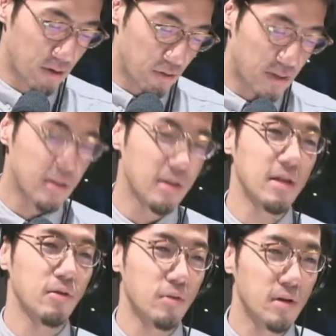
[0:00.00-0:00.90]
るようになってき
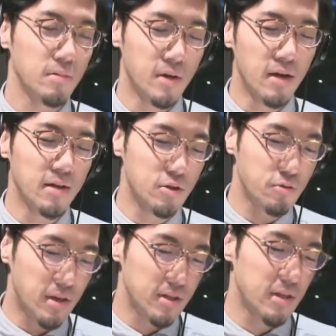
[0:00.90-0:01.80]
たりとか、うん、まあ、関西
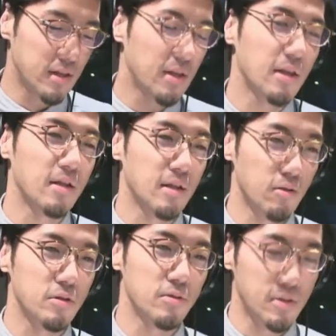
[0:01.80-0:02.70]
18で行けたんで
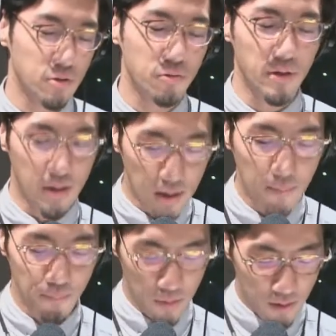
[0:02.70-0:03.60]
当時は条例
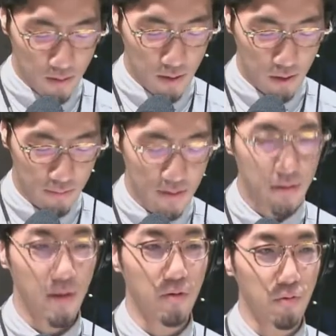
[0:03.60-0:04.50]
が、で遊び行っ
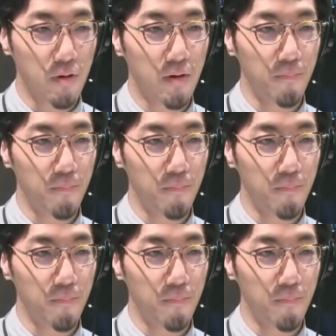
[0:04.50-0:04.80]
たりとかそ